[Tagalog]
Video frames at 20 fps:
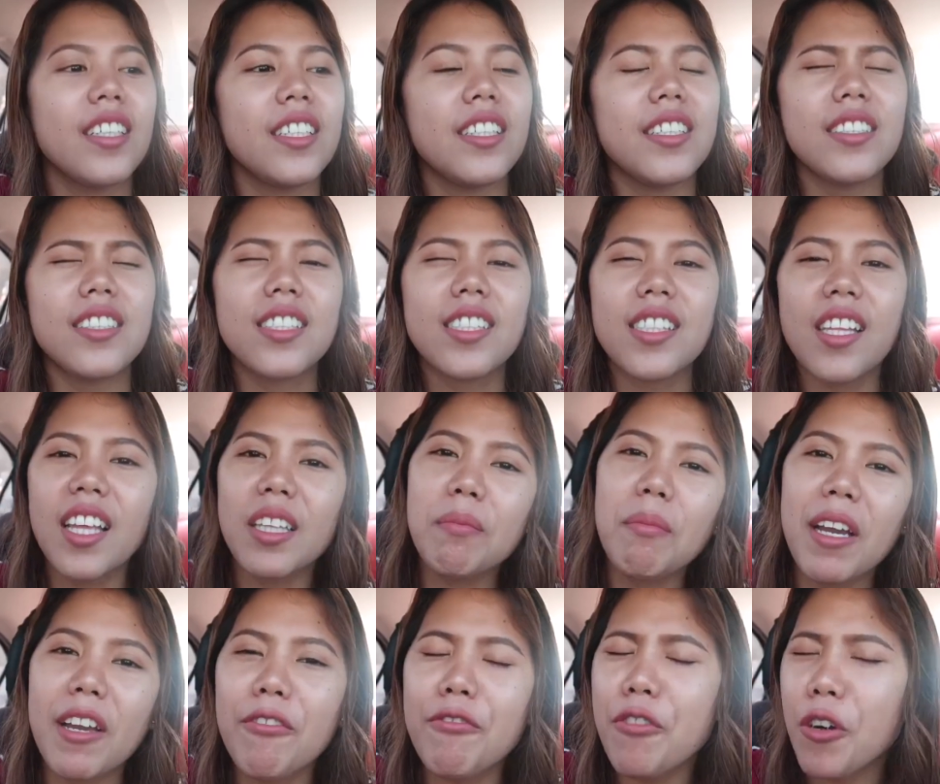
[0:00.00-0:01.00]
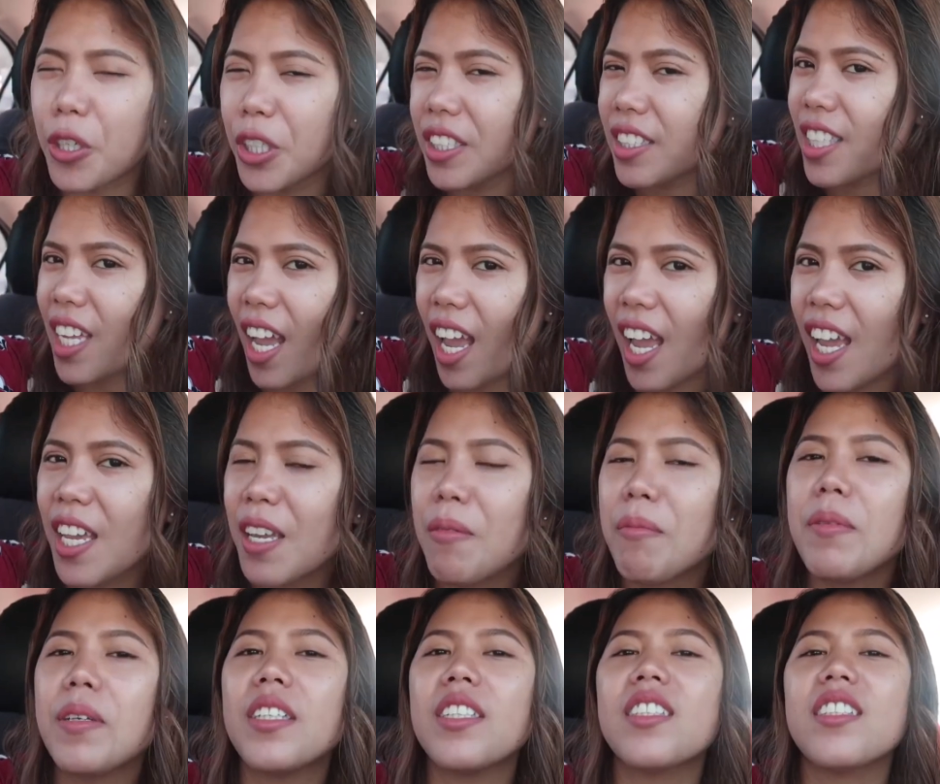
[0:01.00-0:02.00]
It's not my forte,
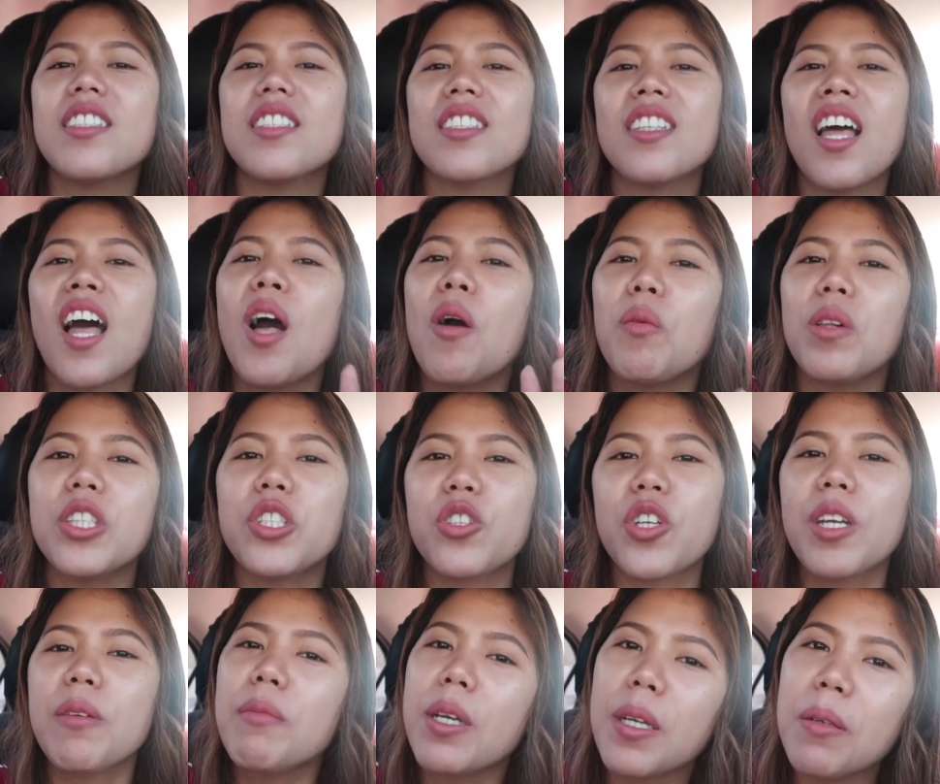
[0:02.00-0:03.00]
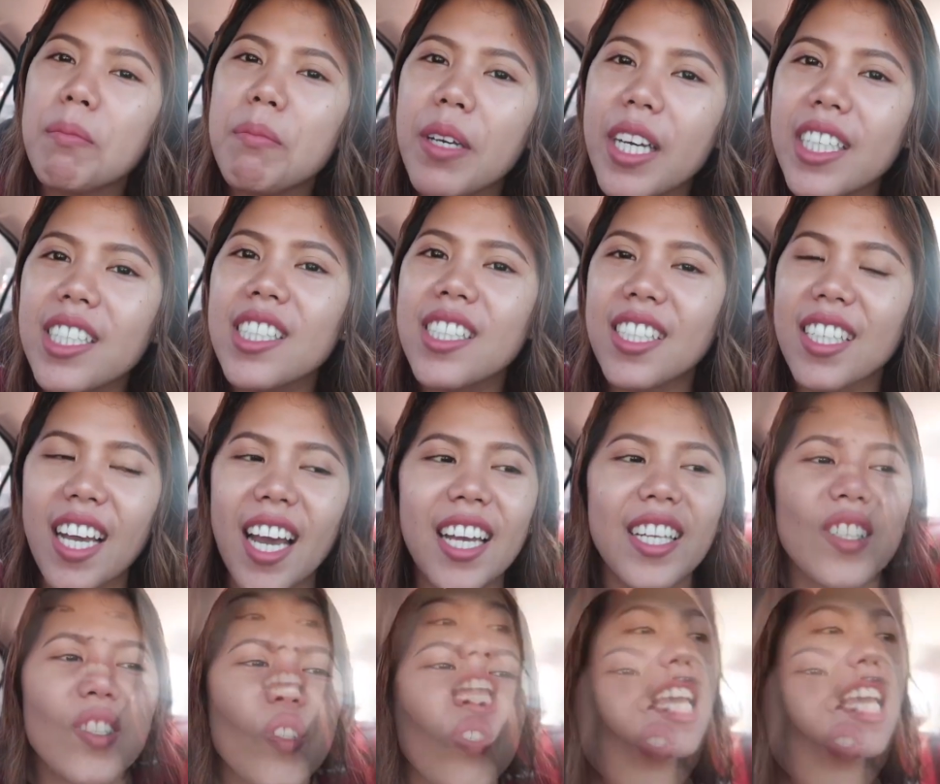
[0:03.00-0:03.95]
but I will try my best, guys.